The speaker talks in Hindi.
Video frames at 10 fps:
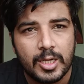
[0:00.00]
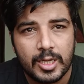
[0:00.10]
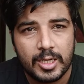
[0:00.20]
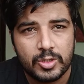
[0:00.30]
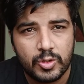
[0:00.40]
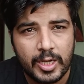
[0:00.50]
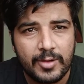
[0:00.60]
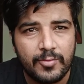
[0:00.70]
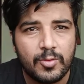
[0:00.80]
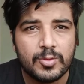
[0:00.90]
जो है
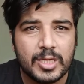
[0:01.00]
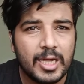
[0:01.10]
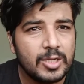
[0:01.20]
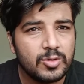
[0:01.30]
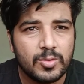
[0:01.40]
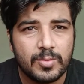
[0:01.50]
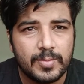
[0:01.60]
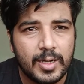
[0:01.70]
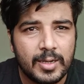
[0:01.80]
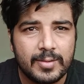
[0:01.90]
वो सारे जो
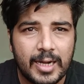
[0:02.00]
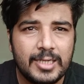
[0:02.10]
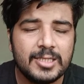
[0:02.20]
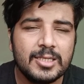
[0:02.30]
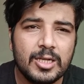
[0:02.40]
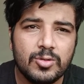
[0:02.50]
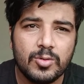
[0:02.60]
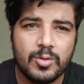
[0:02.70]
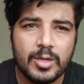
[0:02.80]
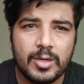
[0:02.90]
राइट्स का जो
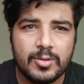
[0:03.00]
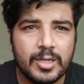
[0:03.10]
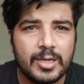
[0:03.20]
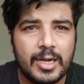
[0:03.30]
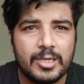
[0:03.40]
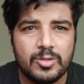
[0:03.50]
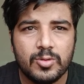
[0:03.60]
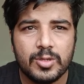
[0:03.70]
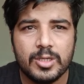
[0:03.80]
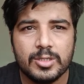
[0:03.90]
होगा उनके राइट जो
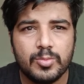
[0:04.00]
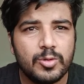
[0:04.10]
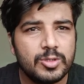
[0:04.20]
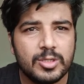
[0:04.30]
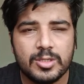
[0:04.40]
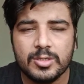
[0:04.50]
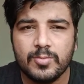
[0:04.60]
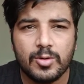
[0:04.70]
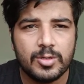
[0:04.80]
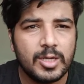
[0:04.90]
होंगे स्पॉन्सर्स
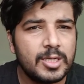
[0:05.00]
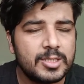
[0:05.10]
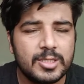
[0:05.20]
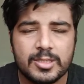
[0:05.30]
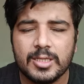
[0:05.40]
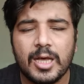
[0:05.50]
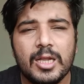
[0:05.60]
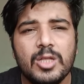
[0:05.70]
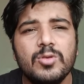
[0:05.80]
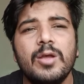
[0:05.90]
ब्रॉडकास्टर
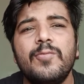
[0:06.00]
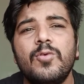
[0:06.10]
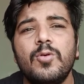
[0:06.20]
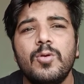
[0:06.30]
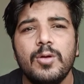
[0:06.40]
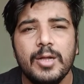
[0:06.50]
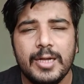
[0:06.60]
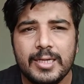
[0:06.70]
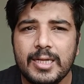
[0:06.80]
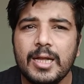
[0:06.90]
सारे जो है वो
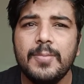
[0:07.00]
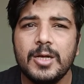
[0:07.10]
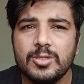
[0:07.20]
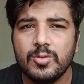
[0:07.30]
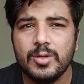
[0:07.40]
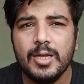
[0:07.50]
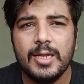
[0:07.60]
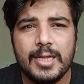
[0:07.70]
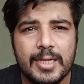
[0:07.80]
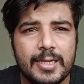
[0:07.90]
इंडिया के पास होंगे
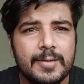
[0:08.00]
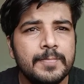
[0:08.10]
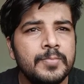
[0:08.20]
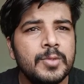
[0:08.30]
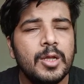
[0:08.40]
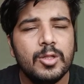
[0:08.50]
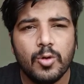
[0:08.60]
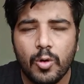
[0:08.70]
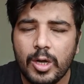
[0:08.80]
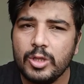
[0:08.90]
लेकिन
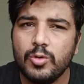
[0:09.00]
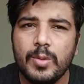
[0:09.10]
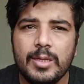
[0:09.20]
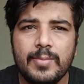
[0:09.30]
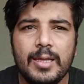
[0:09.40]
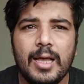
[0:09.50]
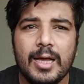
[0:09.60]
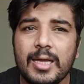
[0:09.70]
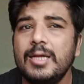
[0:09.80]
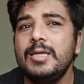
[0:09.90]
होगा दुबई में
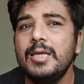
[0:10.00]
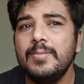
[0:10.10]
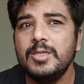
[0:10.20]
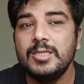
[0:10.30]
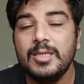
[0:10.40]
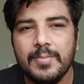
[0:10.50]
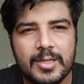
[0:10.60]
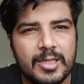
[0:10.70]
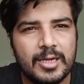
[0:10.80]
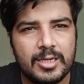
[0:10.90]
अगर इंडिया में चीज़ें
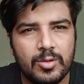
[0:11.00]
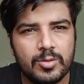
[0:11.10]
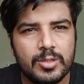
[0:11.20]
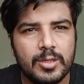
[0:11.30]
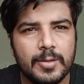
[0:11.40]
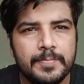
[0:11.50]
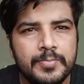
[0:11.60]
बेहतर नहीं होती हैं